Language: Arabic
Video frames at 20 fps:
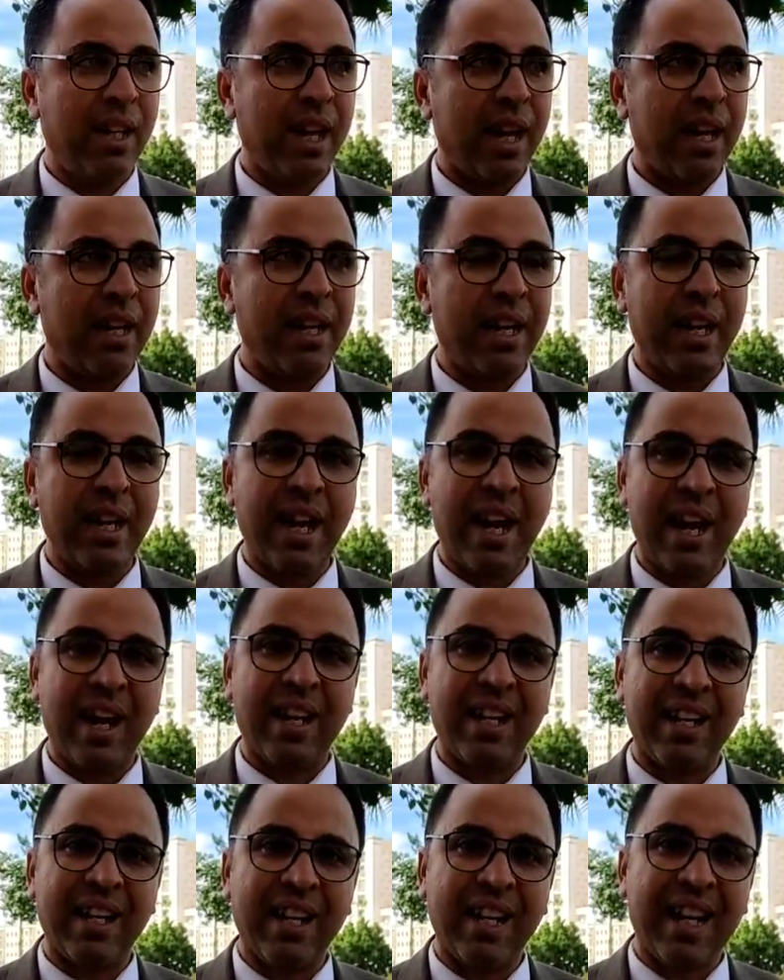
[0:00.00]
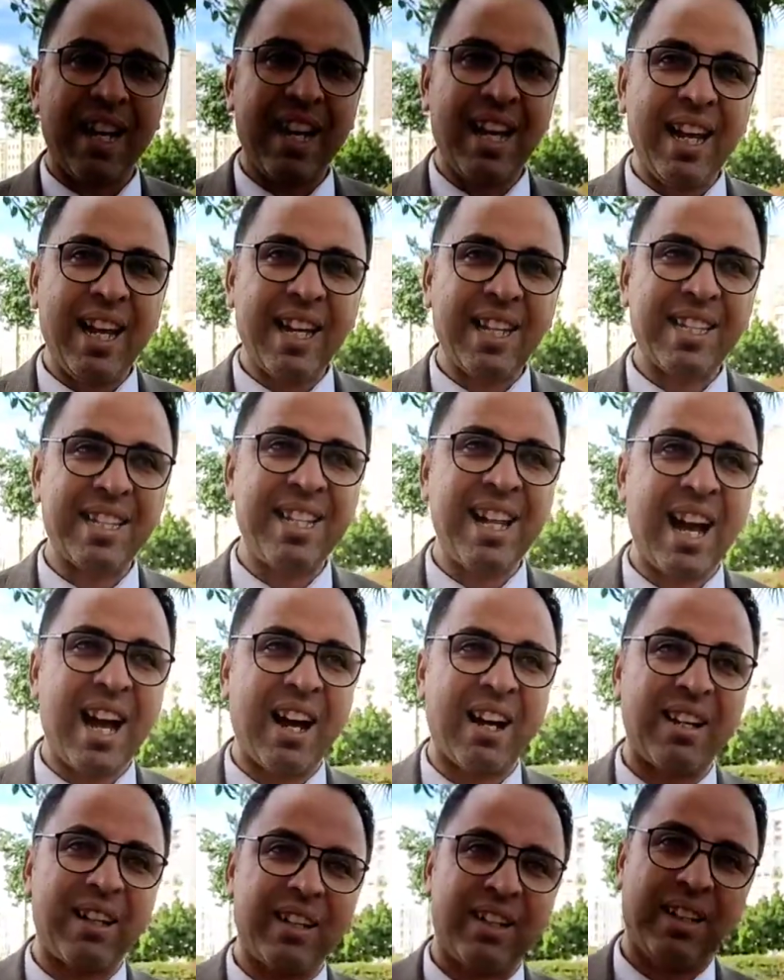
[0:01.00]
اننا آه،
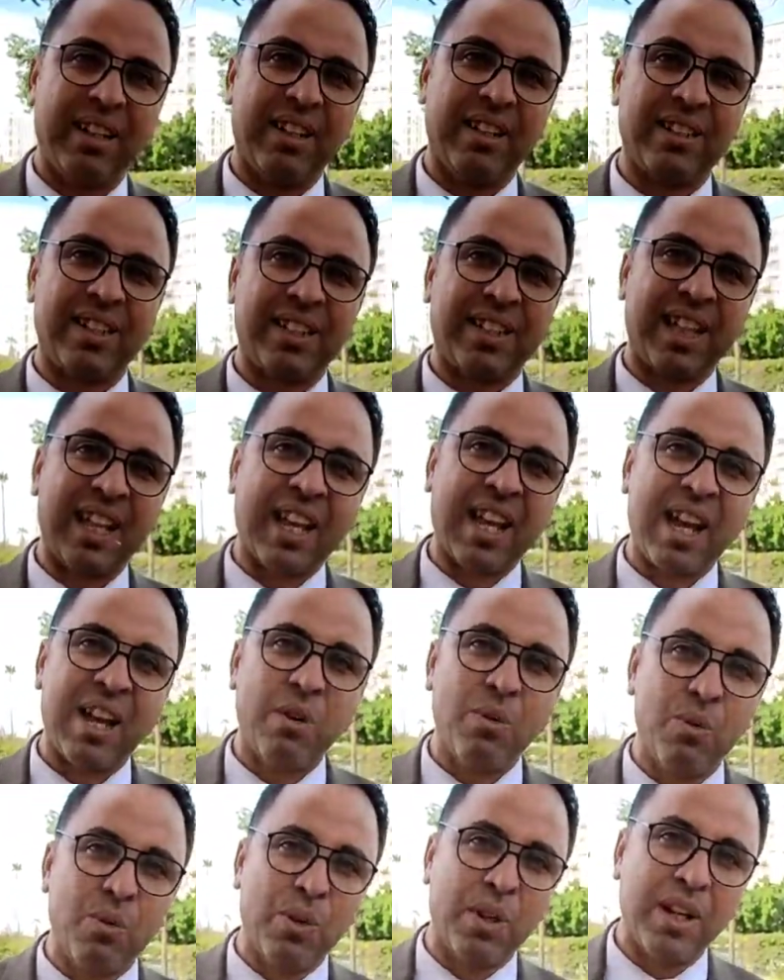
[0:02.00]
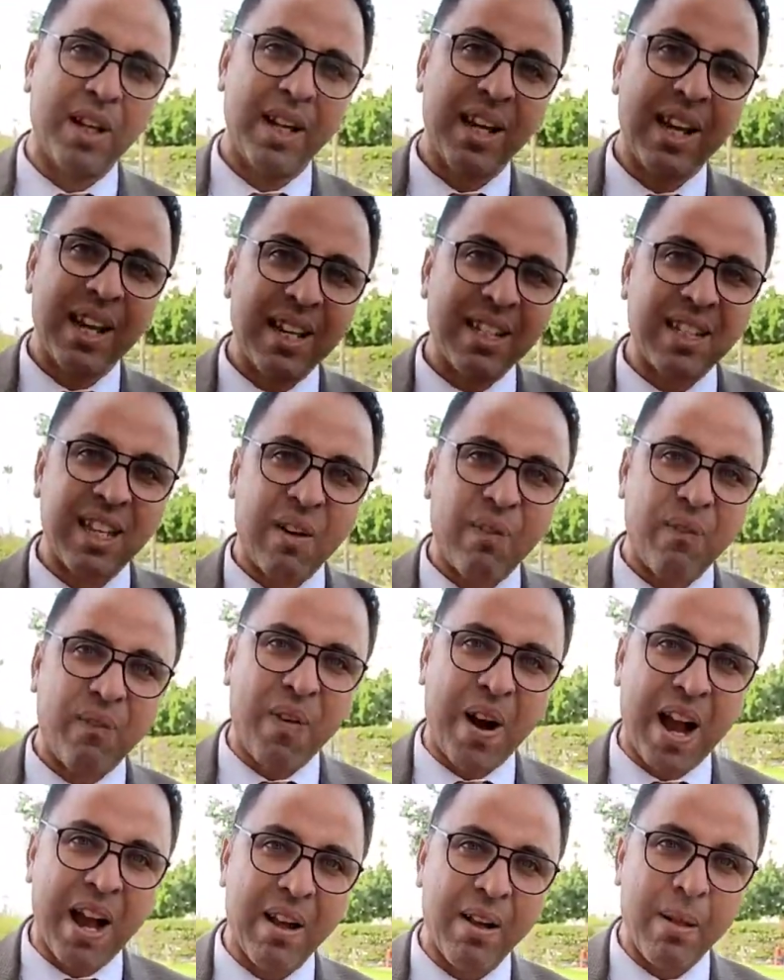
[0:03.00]
لسنا آه، ضد القانون لا
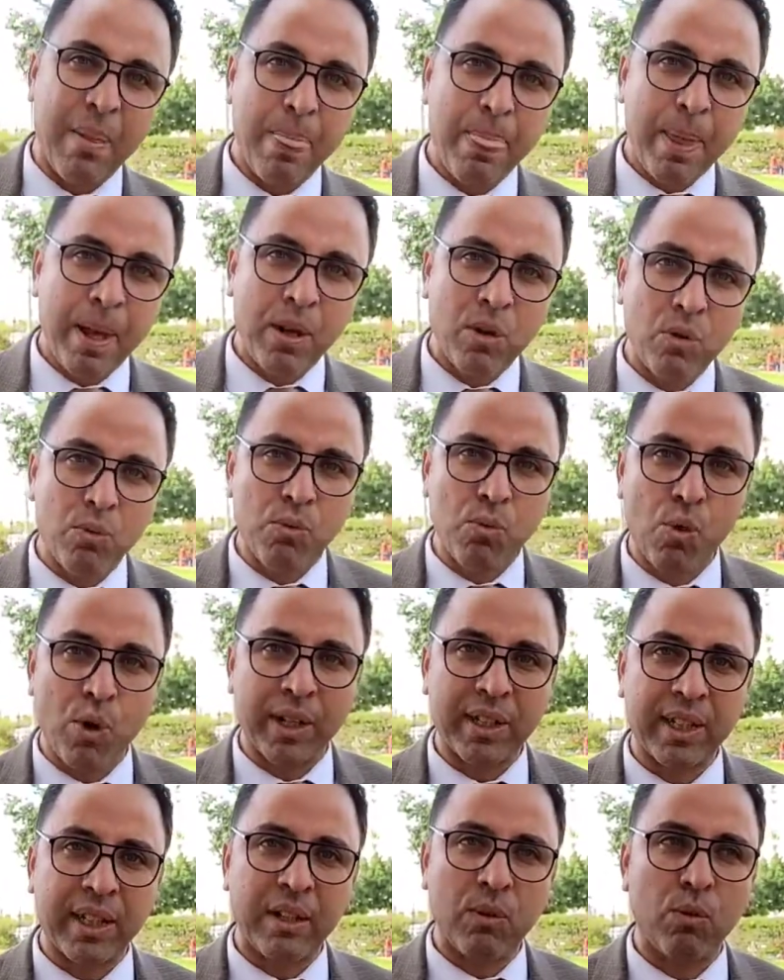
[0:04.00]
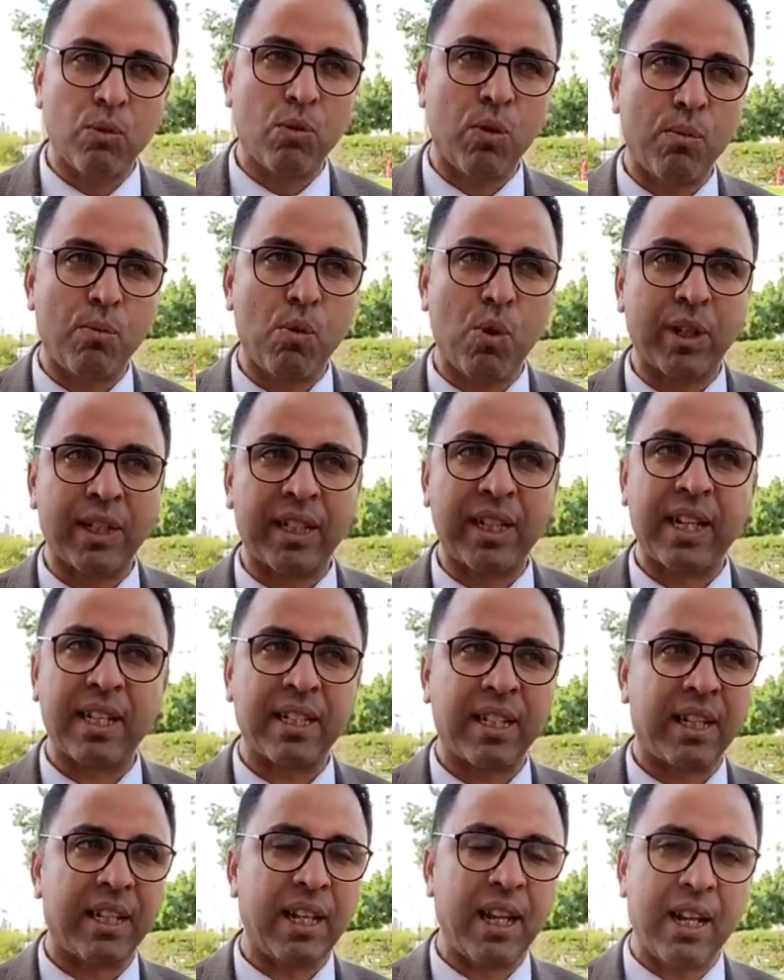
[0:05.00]
نترفع نحن مواطنون
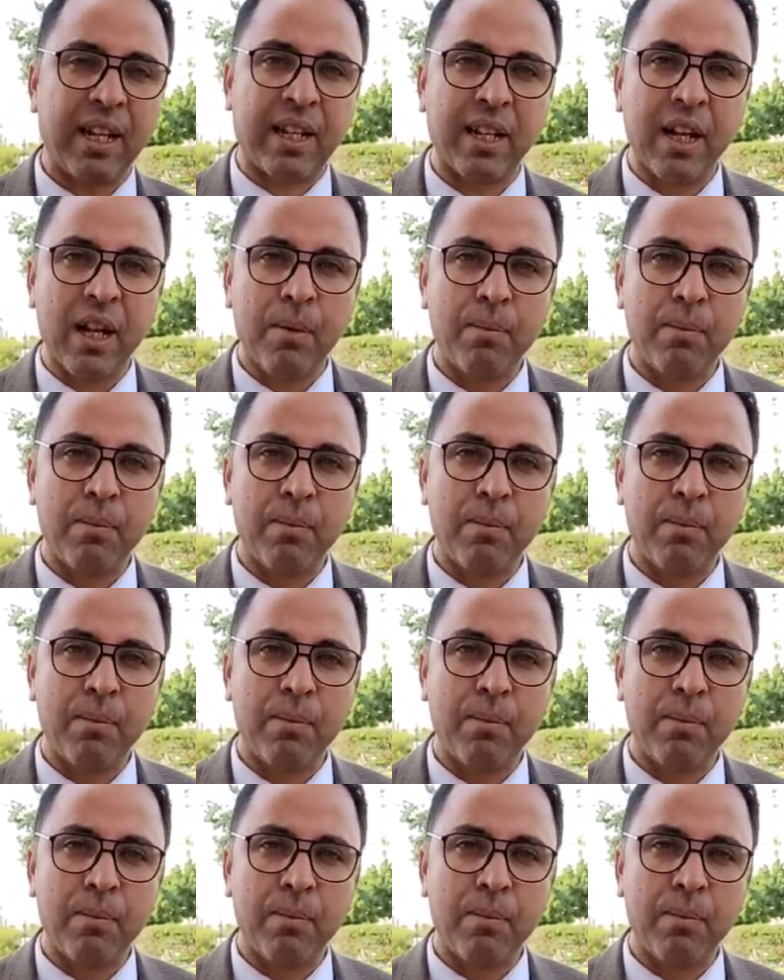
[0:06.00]
ومواطنات كذلك